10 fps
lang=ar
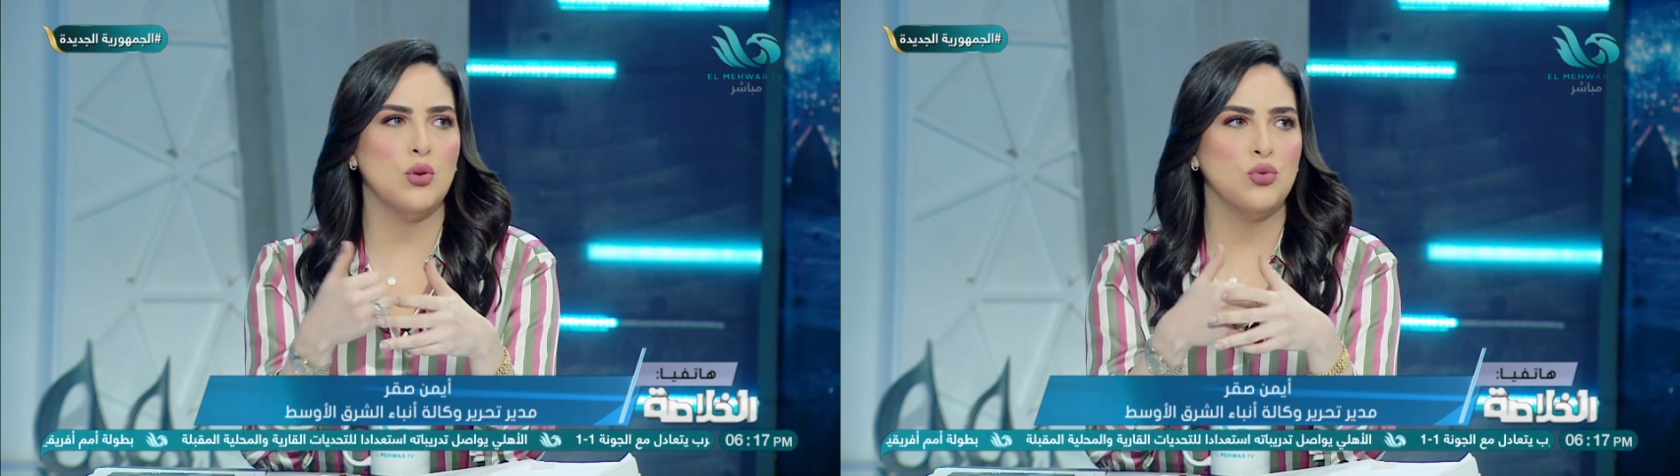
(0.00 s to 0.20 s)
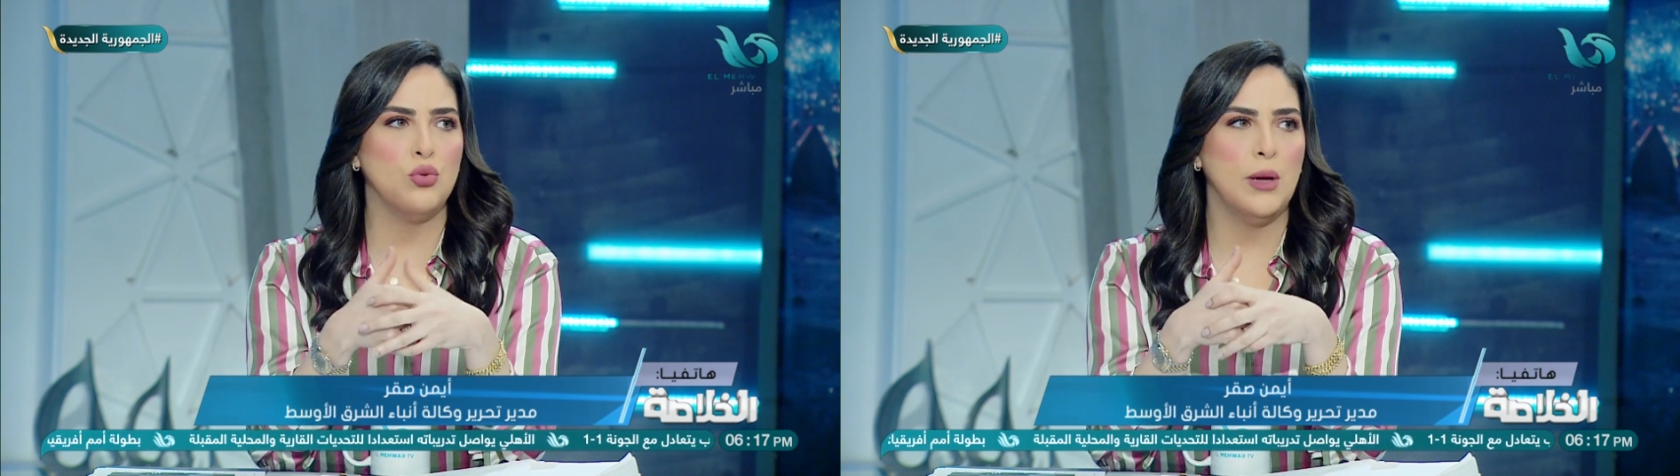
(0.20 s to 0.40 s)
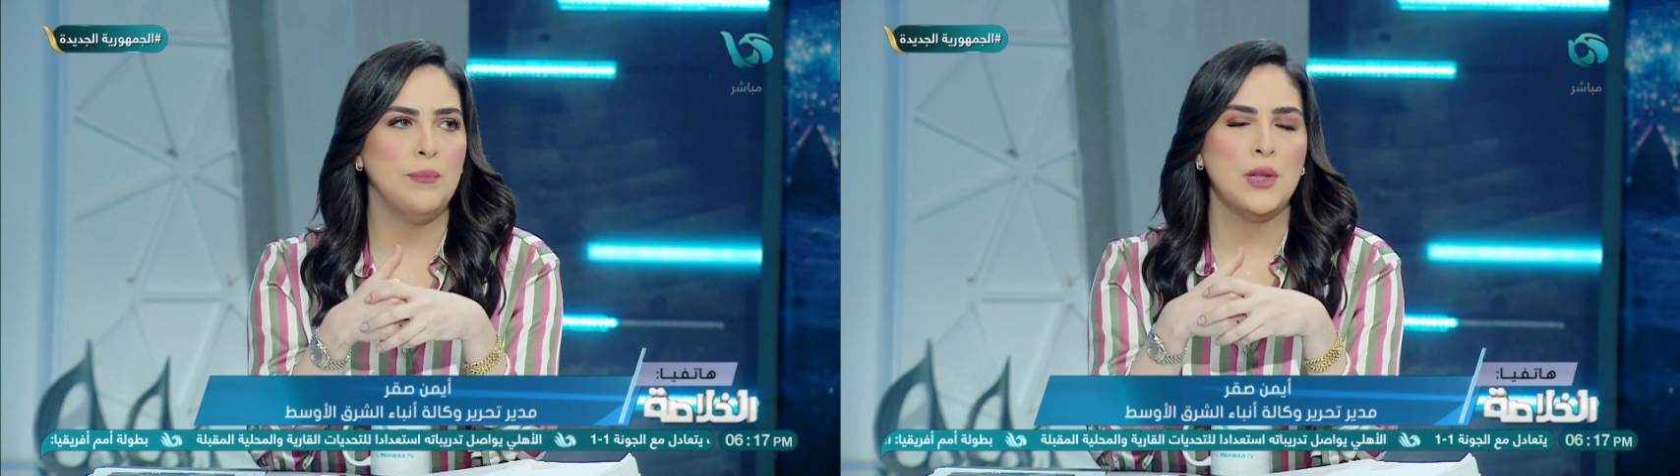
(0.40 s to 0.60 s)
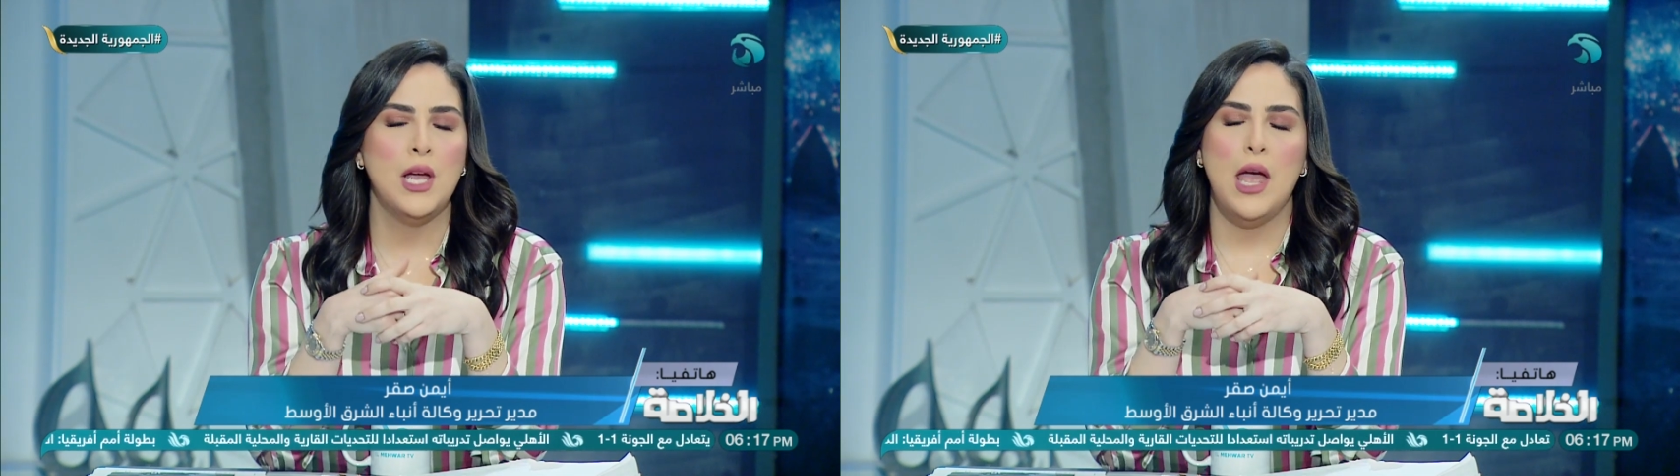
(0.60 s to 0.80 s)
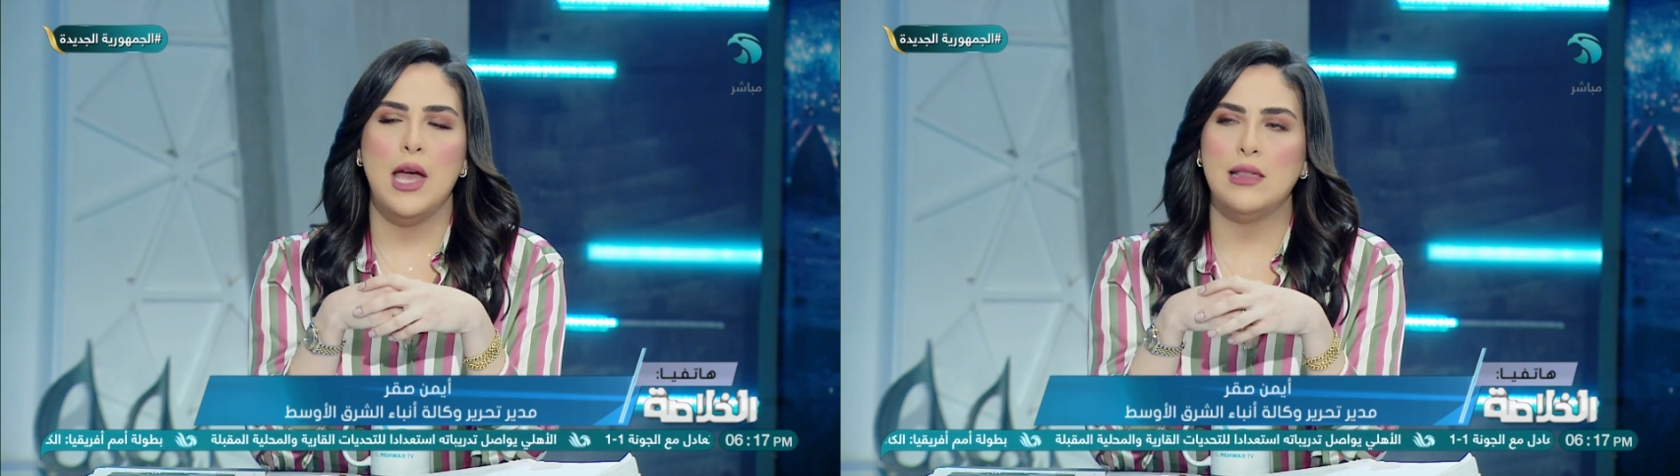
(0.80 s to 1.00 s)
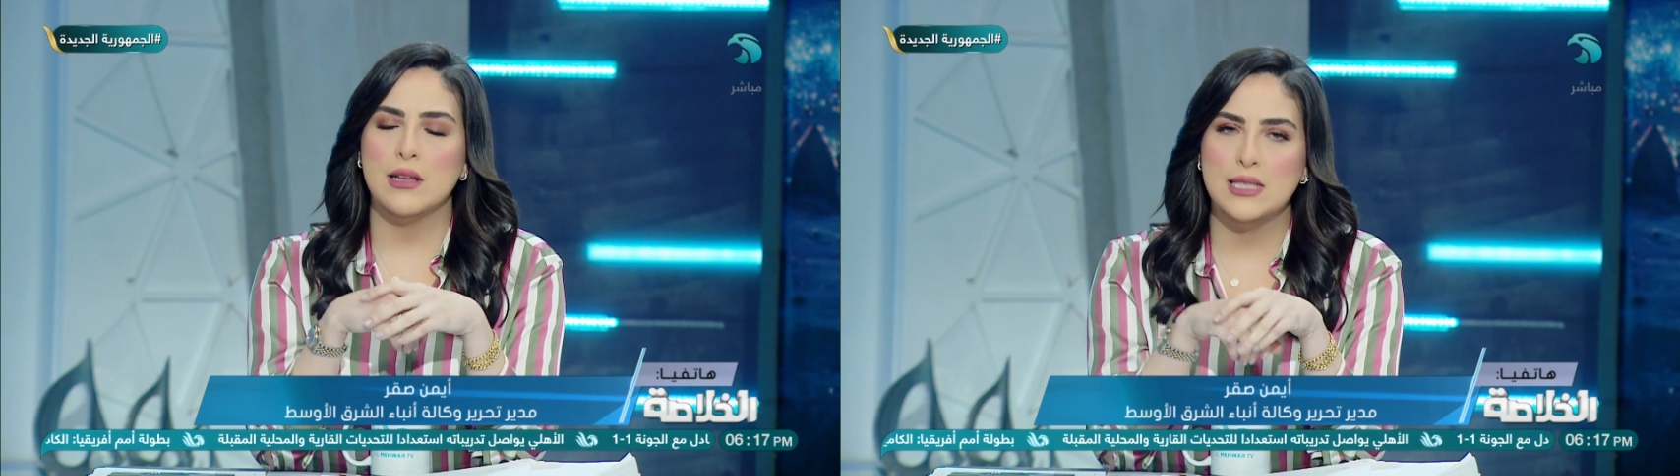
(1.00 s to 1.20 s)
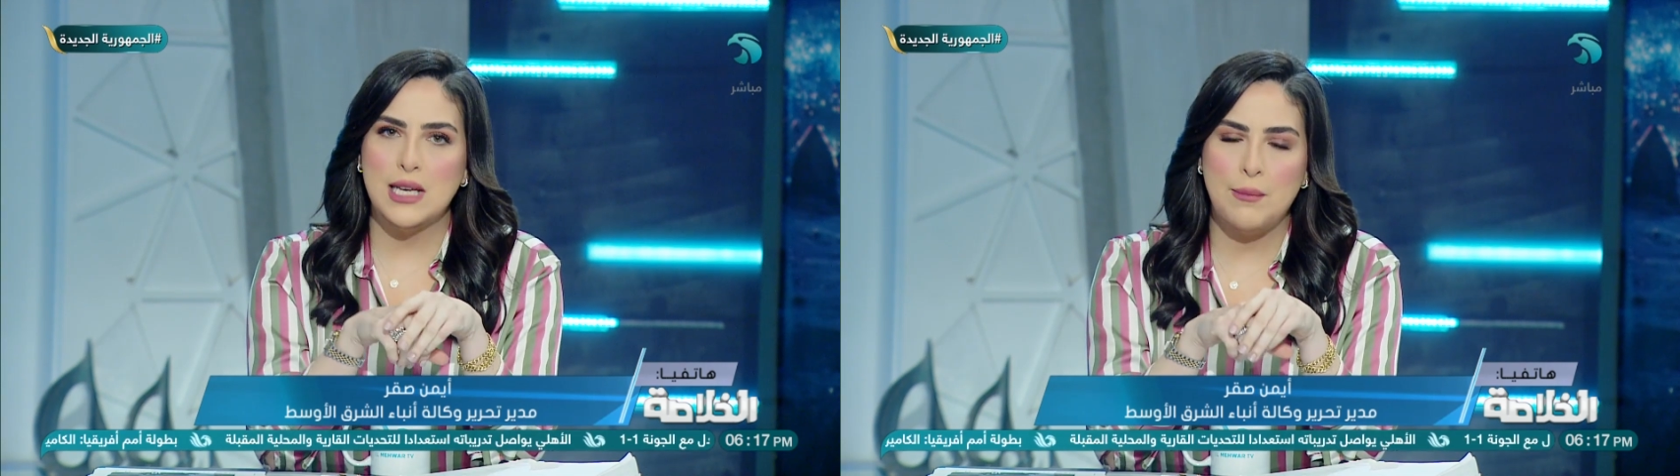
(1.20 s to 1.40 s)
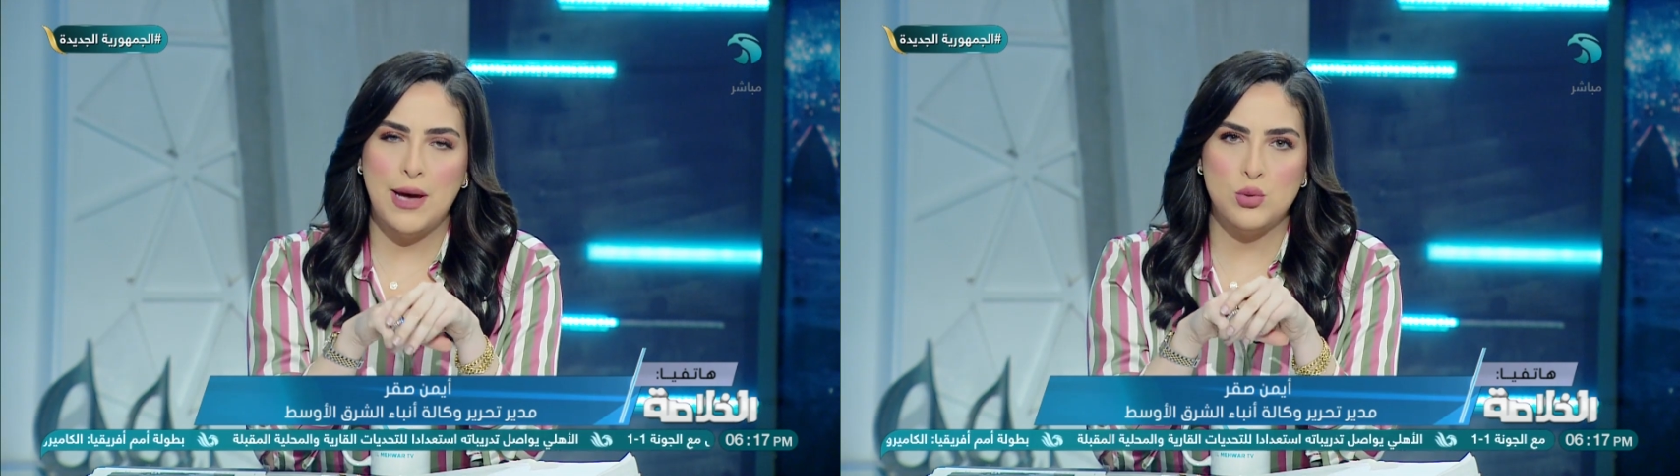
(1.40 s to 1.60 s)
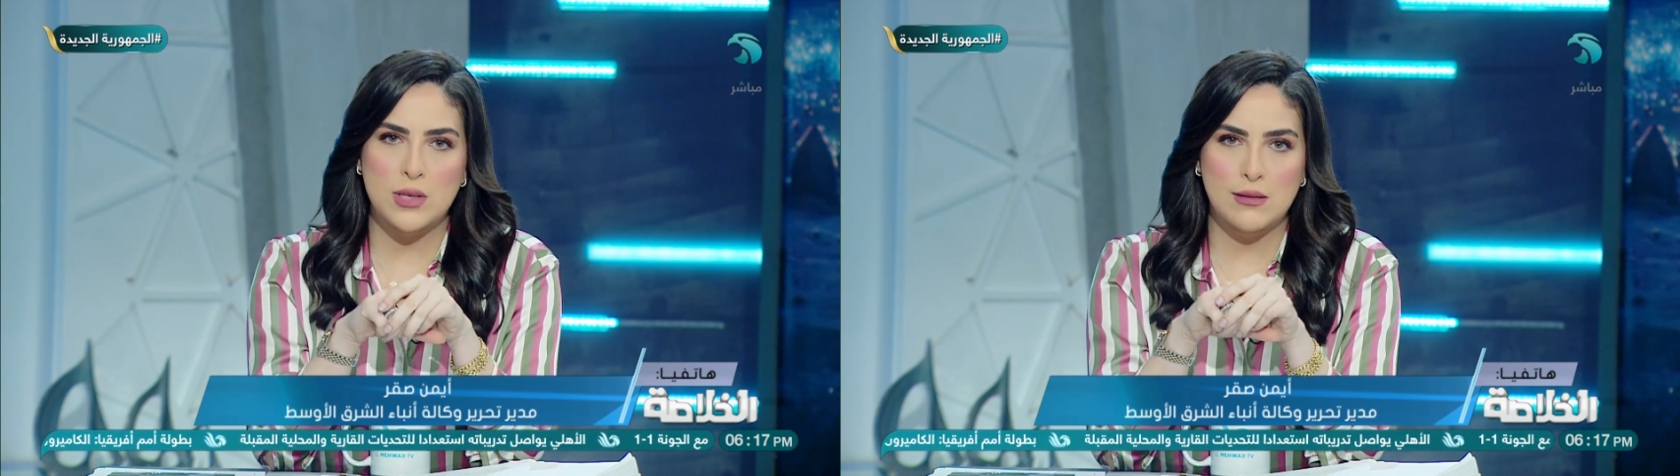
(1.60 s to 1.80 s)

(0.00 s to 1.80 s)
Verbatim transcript: موضوع التنسيق مع وزاره